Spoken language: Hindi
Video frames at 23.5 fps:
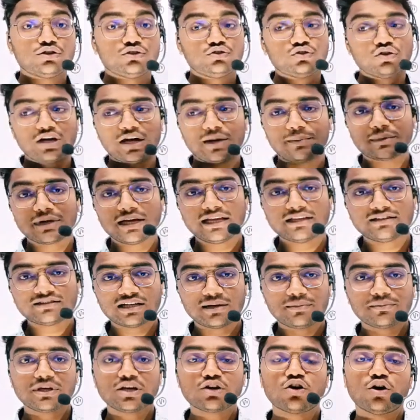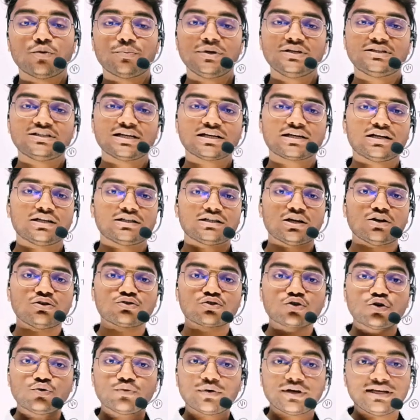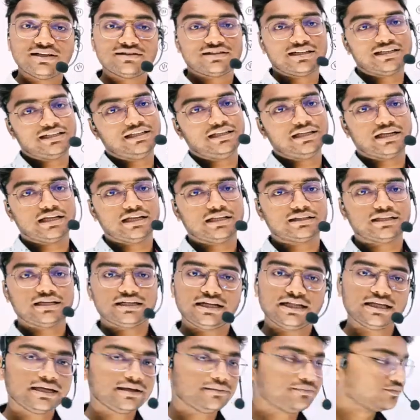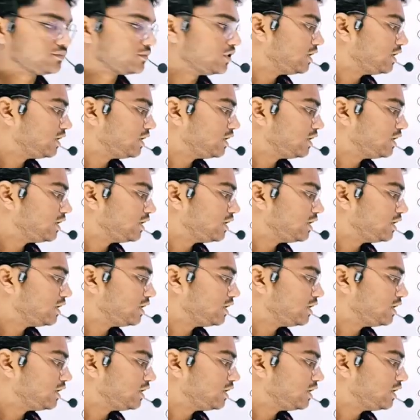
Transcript: जो आपका एग्जाम की कॉपी चेक करता है उसको वही सेट दिया जाता है ठीक है